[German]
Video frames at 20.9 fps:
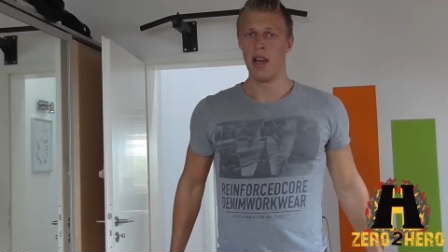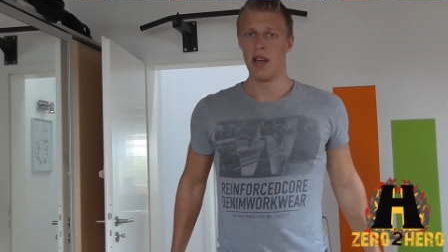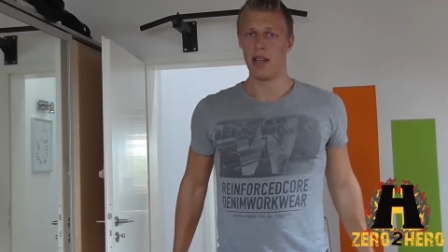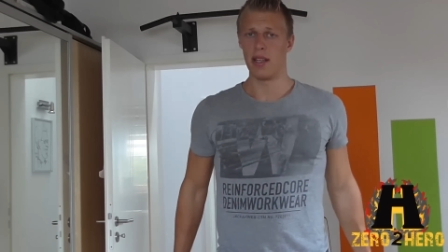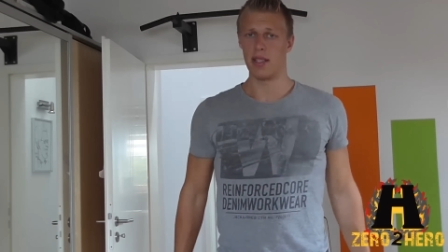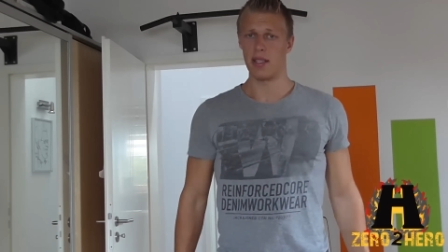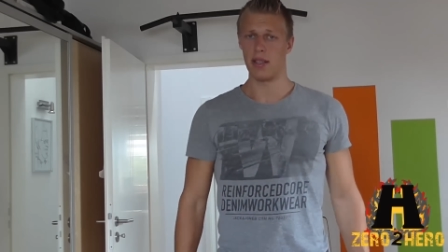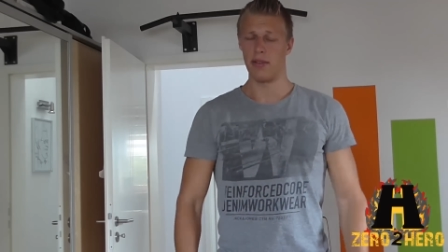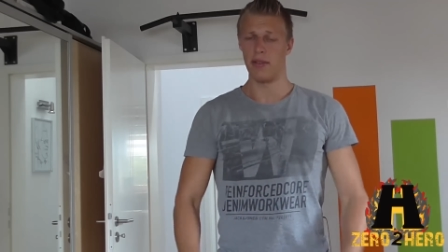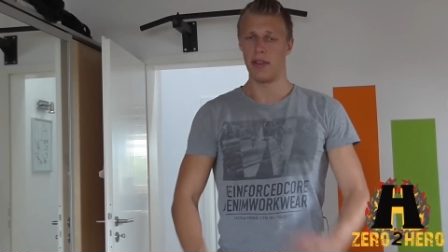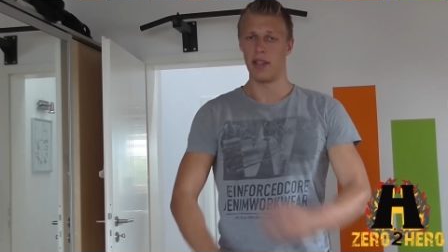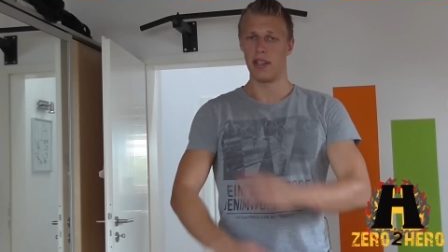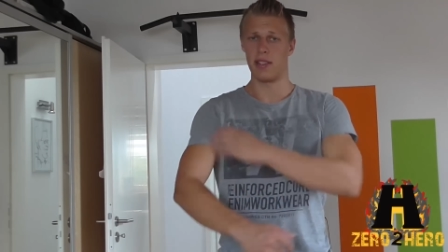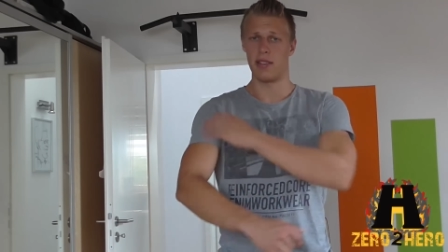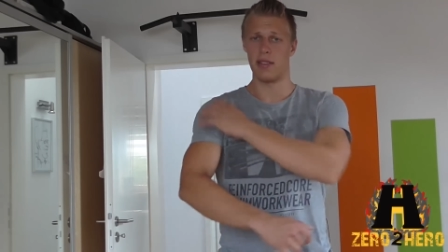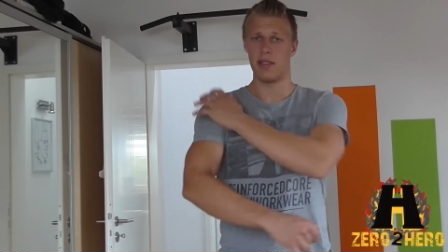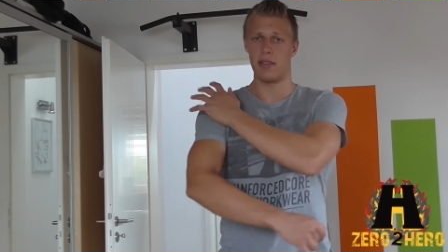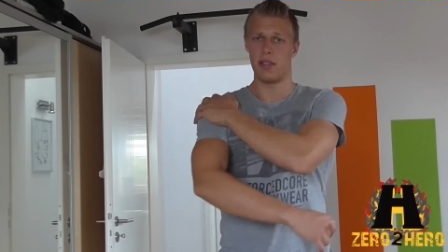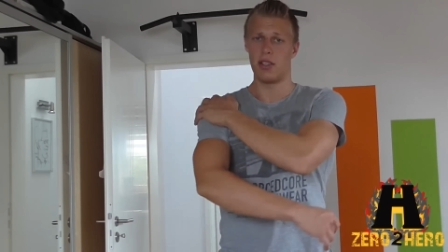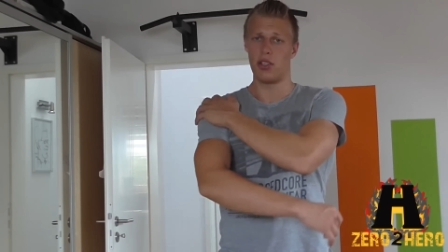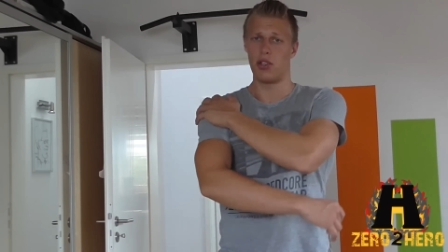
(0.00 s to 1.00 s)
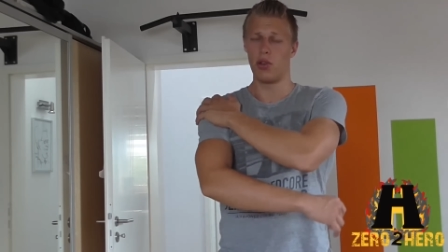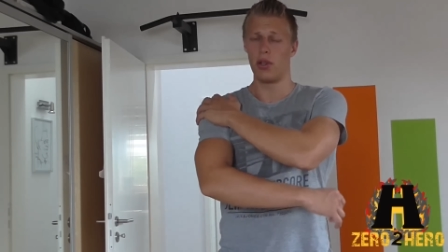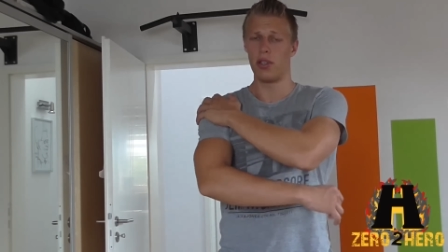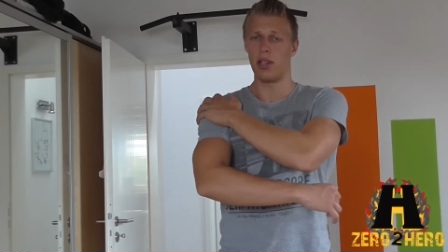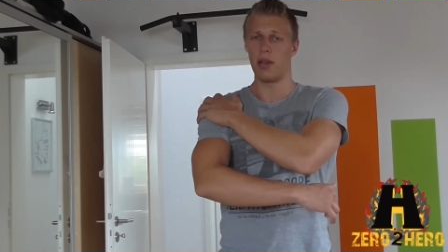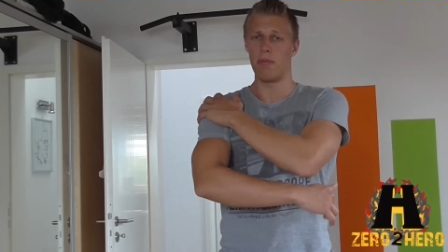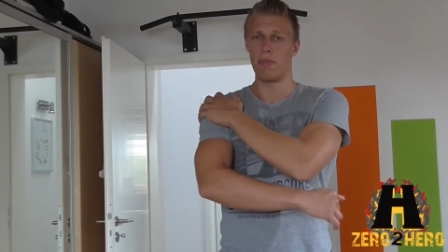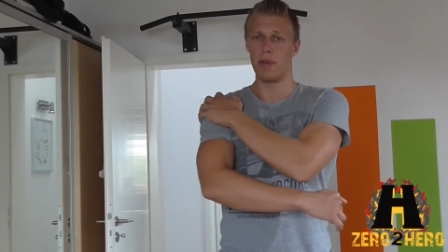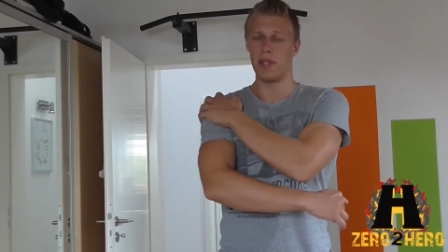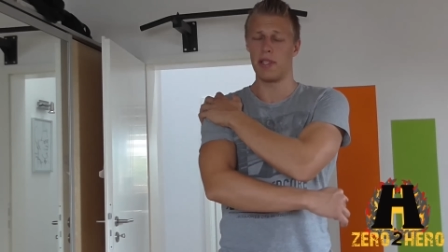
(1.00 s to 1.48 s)
dass ihr wenigstens die
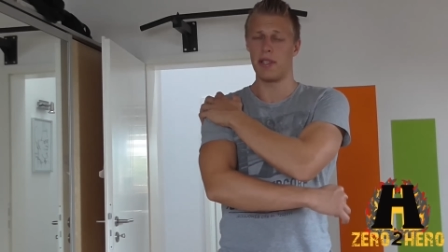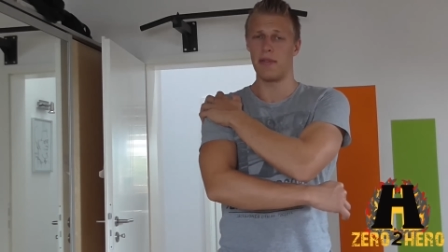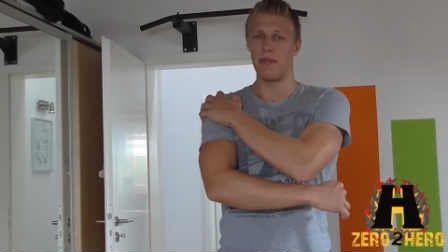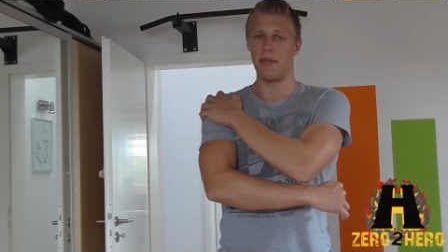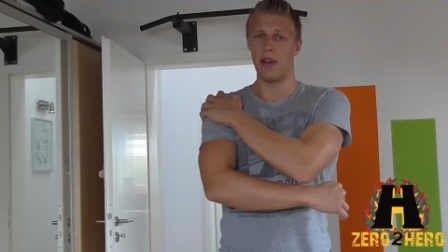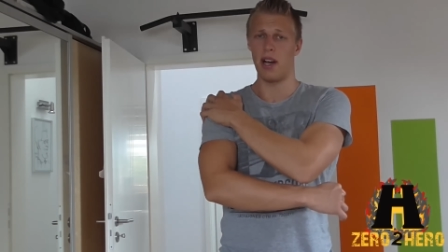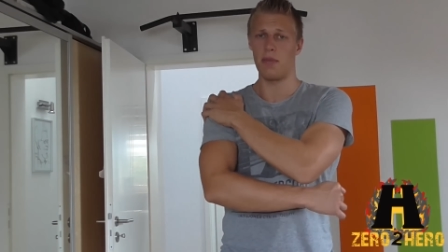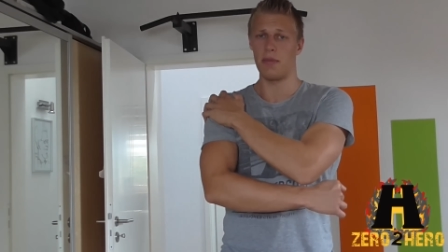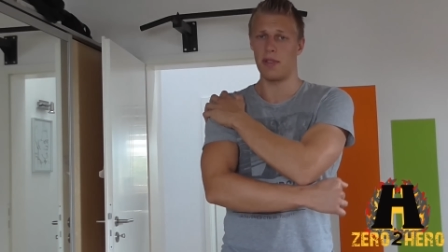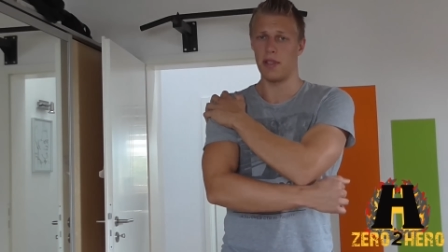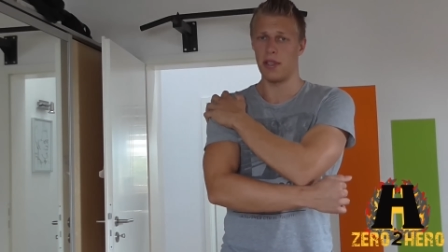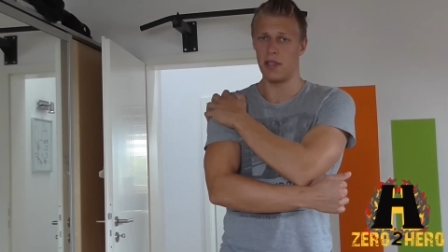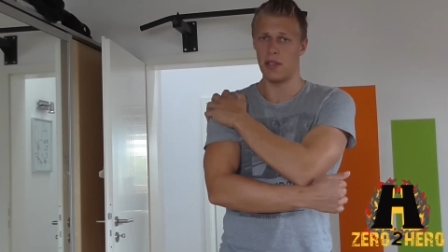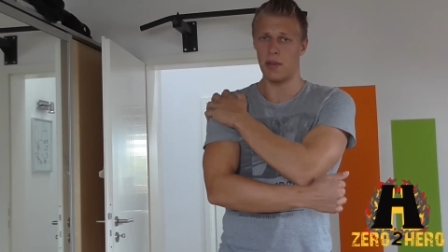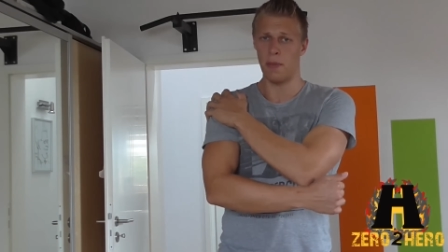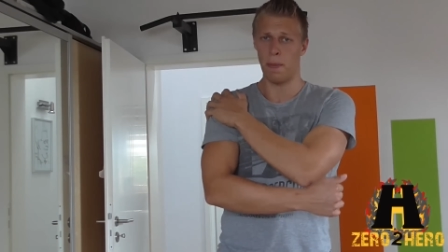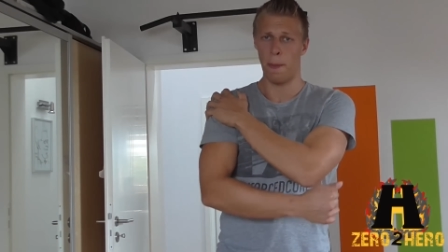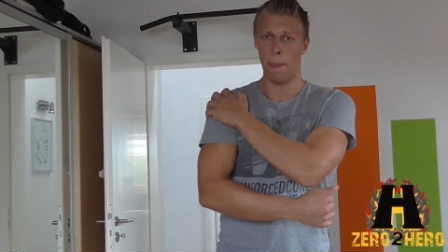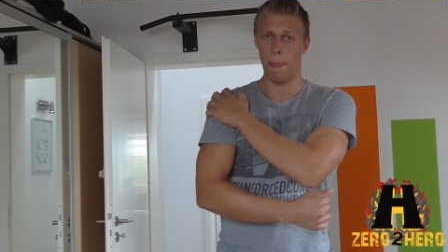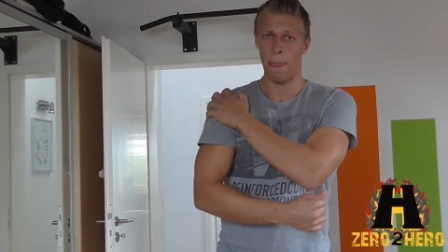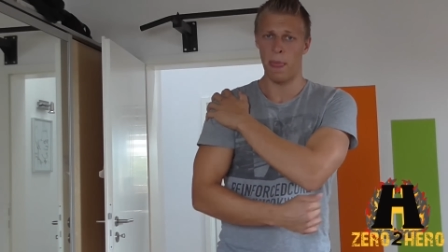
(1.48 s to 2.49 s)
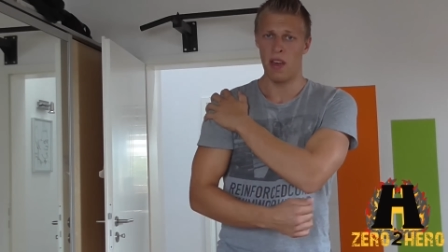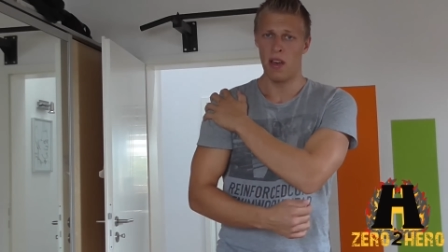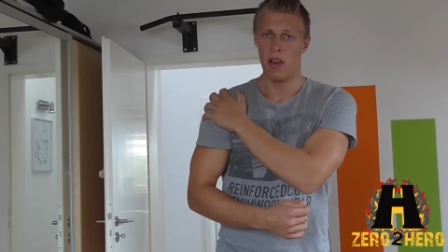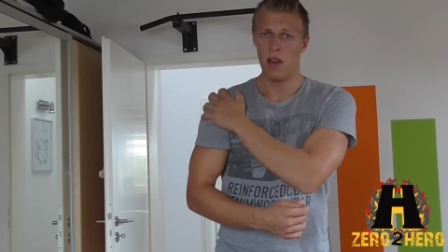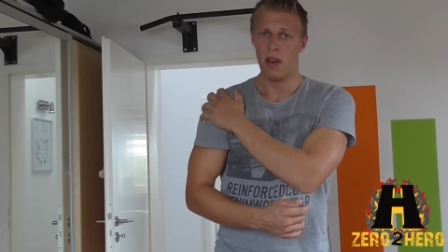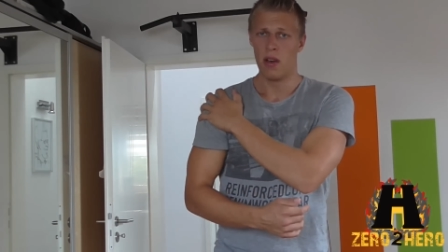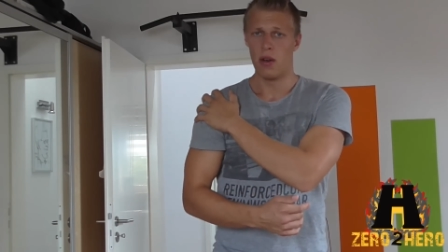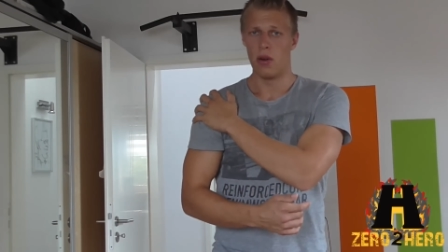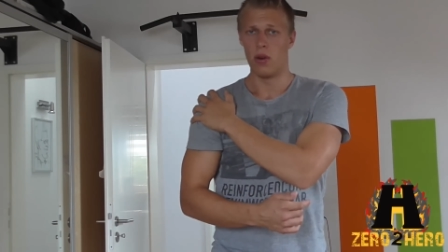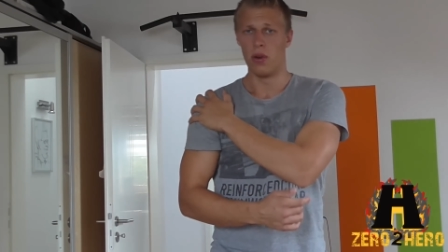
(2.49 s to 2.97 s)
Schultern ein bisschen warm sind.
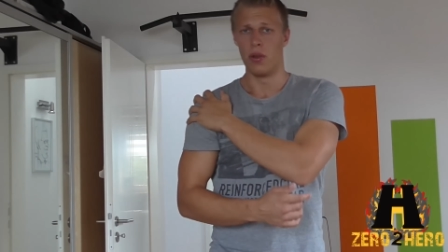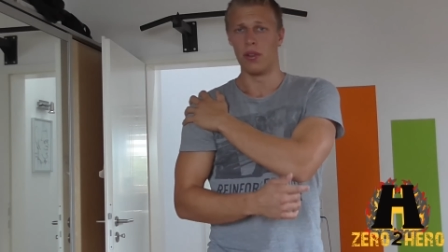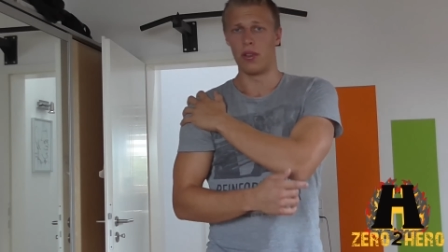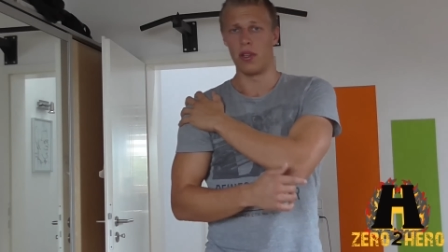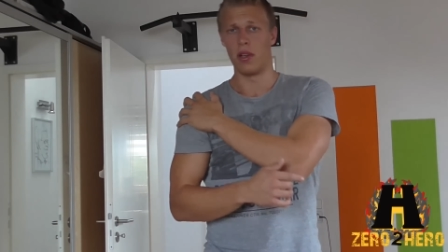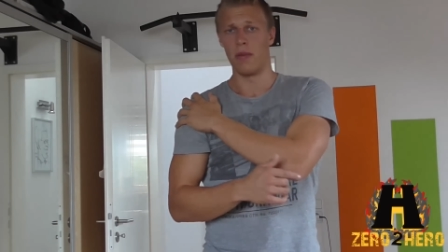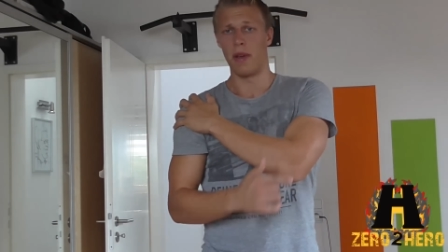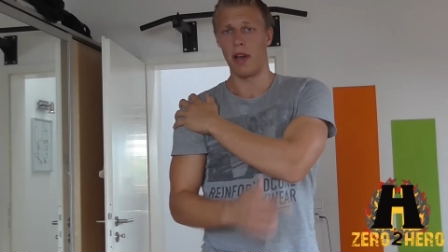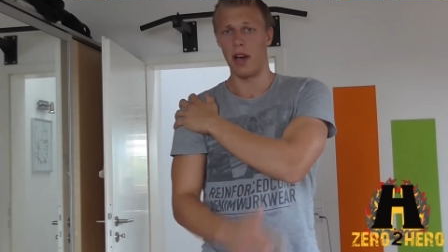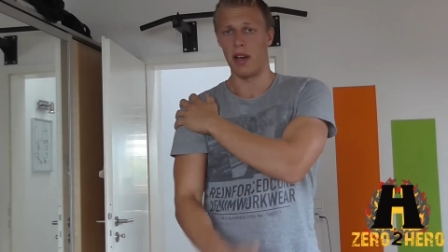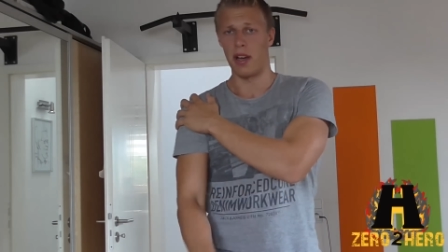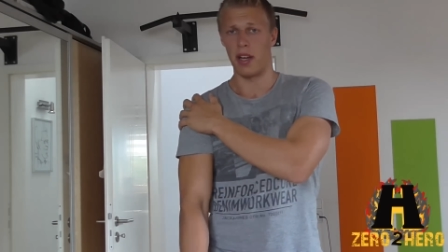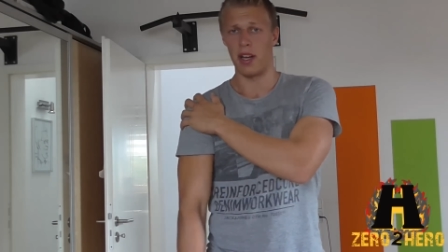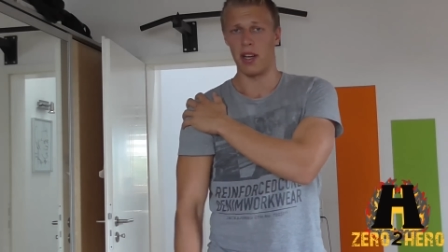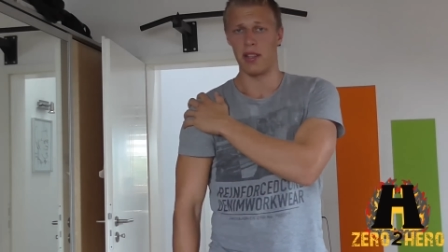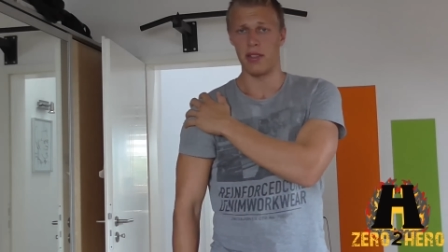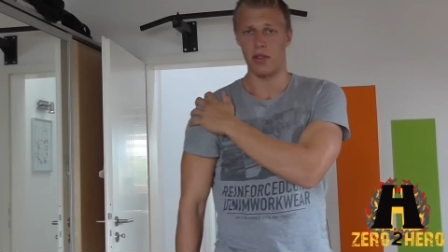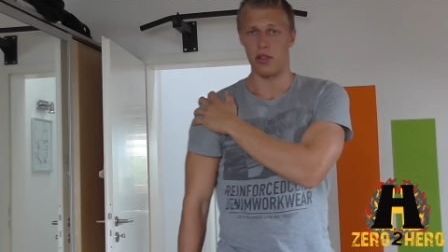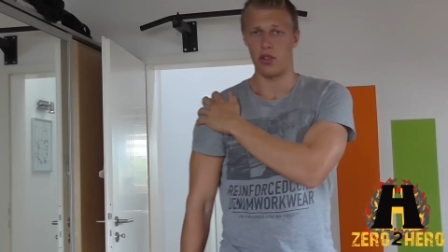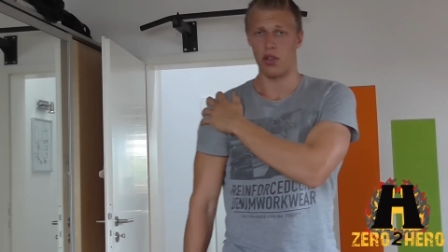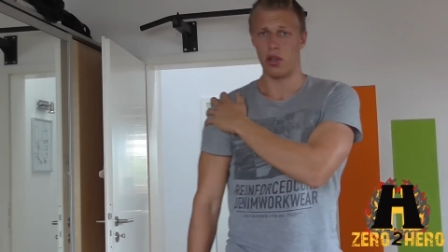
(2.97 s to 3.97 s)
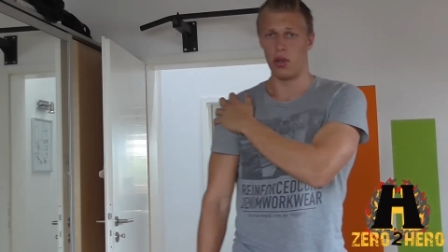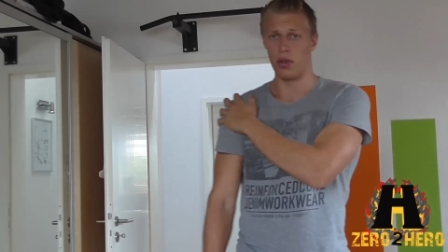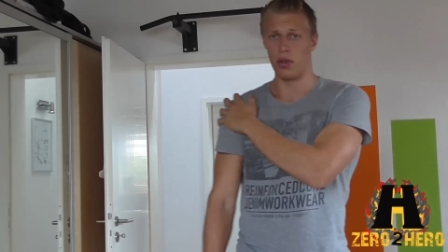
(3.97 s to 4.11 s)
Und ähm, ja, dann kann es auch schon